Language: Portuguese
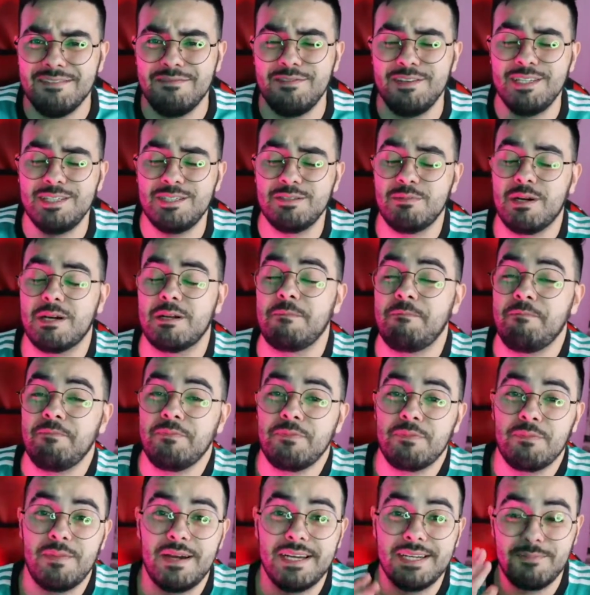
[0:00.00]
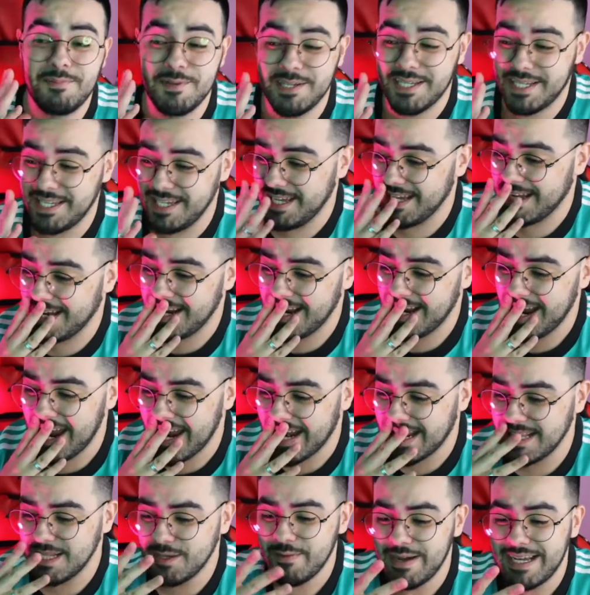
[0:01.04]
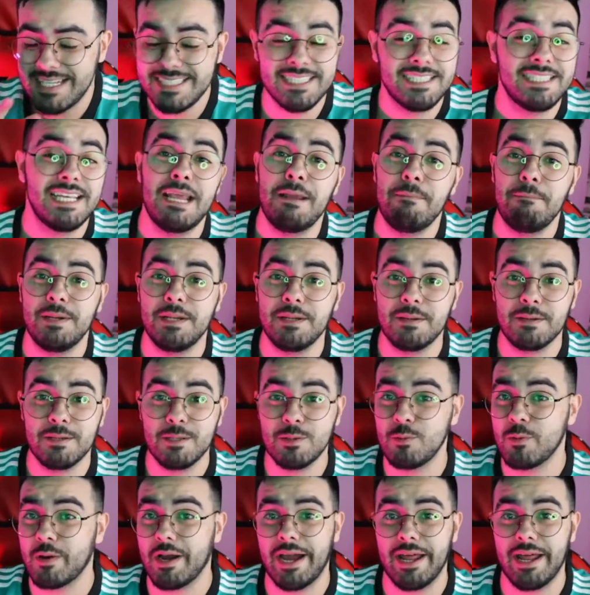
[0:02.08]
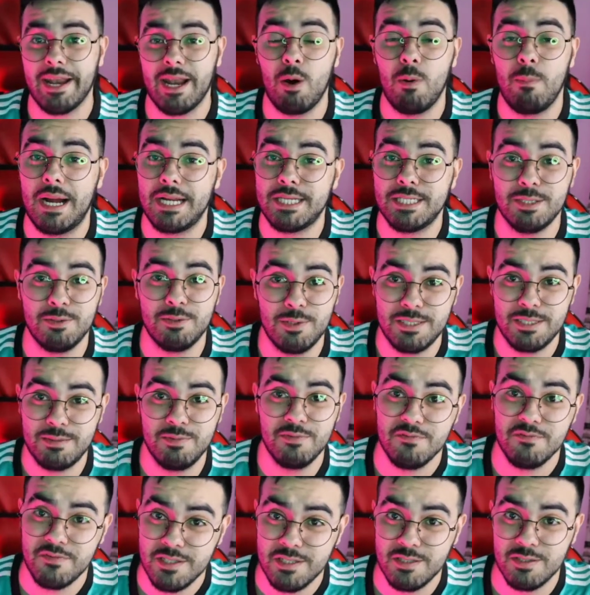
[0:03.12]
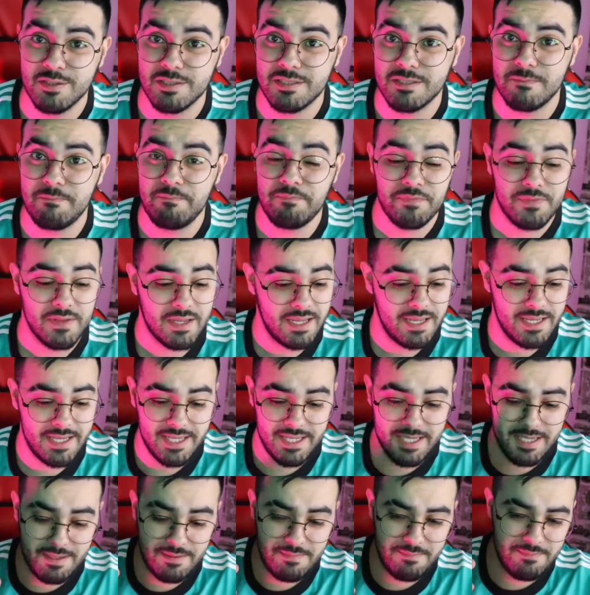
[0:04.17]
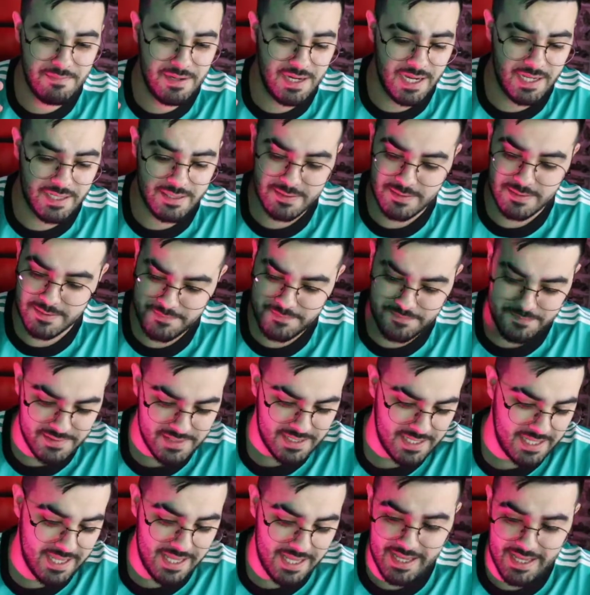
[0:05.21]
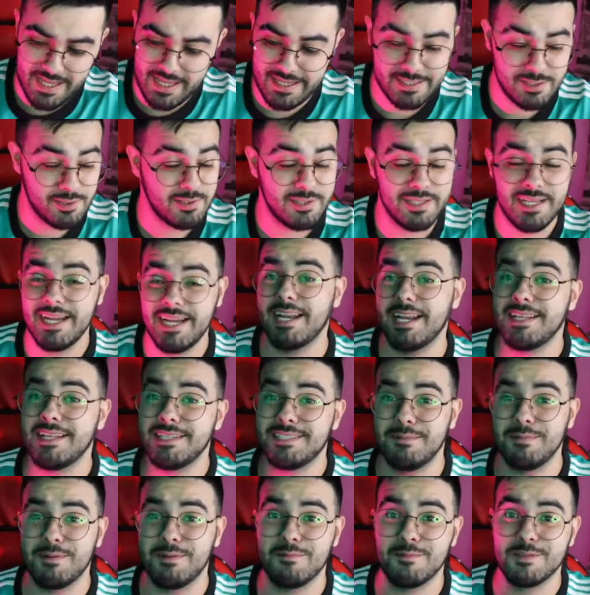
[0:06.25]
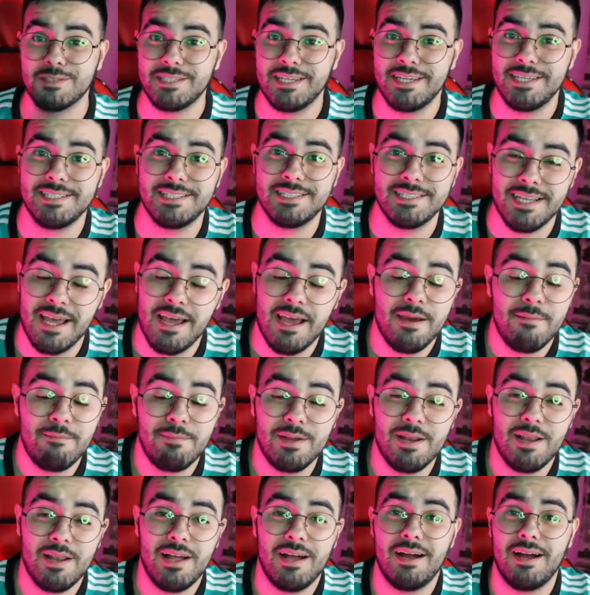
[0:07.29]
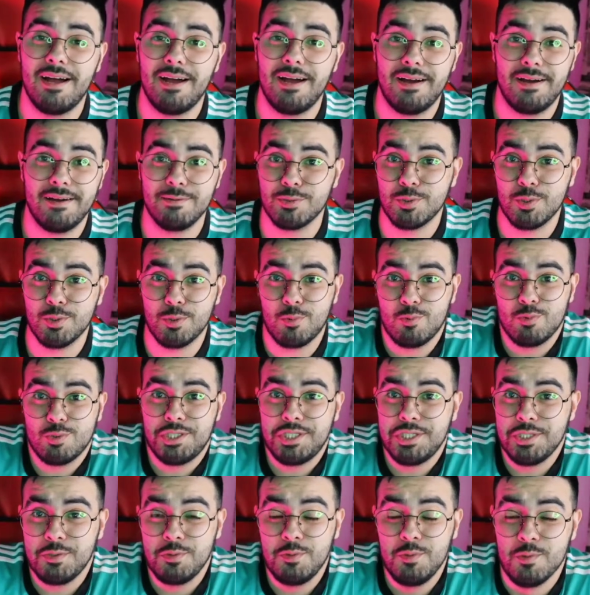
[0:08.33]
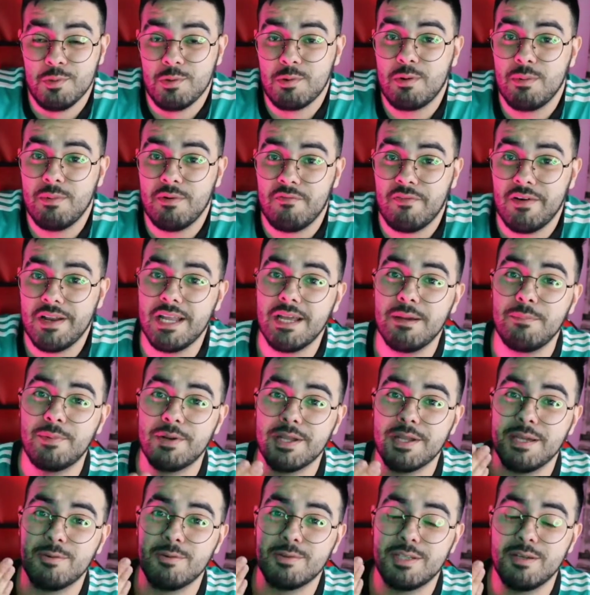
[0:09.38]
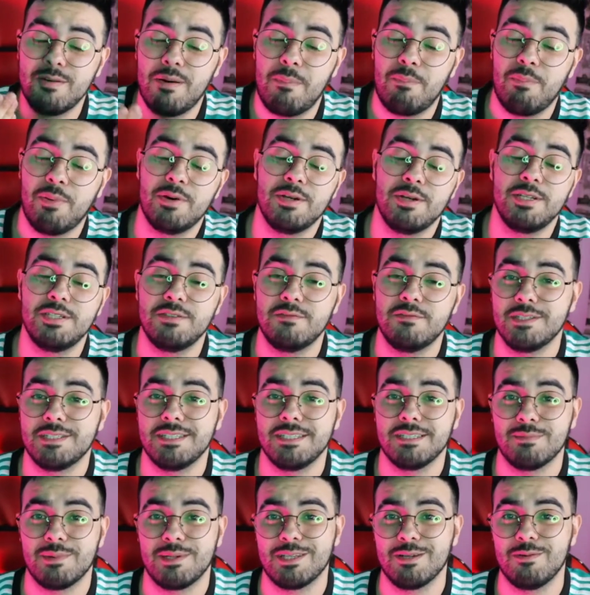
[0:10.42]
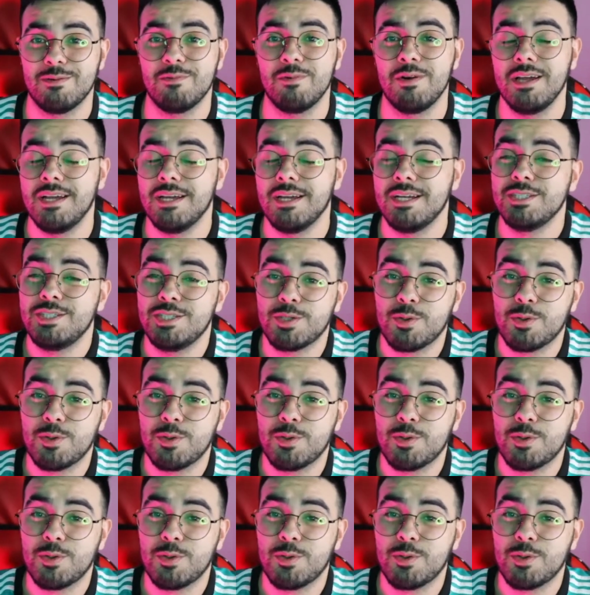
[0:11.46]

esse vídeo, mano. É porque, cara, não é sempre que um canal bate 2 mil vídeos. E, mano, é, só tenho a agradecer para vocês pela. Eu só continuo, como eu falei, porque eu tenho apoio de vocês, mano. Então,